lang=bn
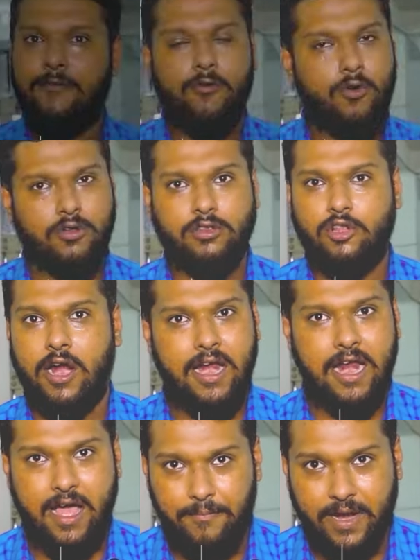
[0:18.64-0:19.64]
আর ফোন
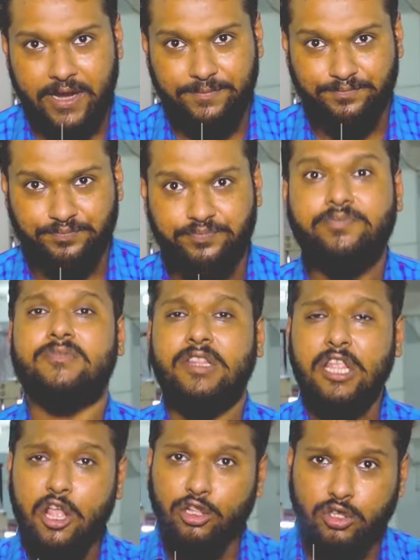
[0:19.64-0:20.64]
ধরার নাম নেই
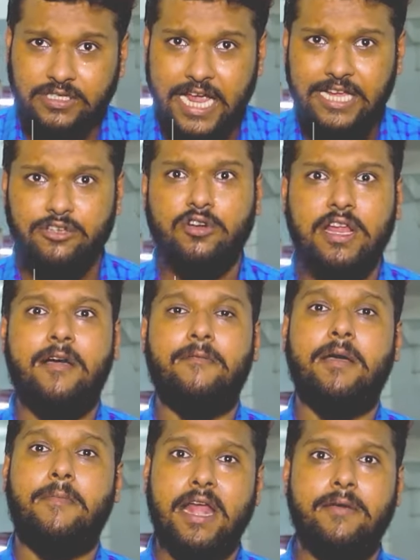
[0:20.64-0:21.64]
তো সেই জন্যই
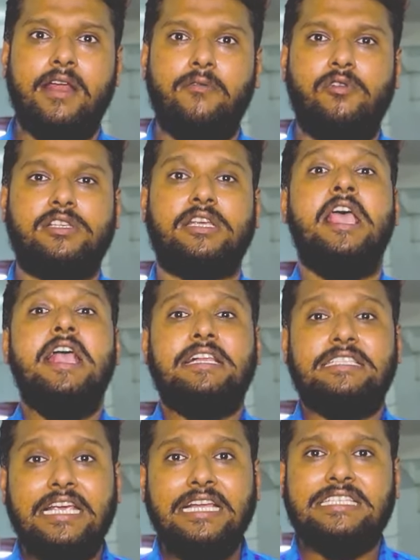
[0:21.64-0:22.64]
আমরা বারে বারে বলছি
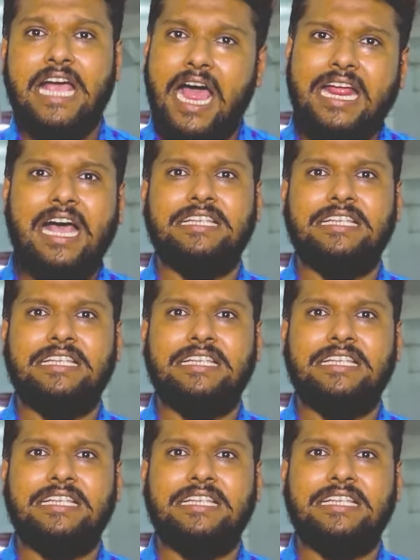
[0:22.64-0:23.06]
যে যার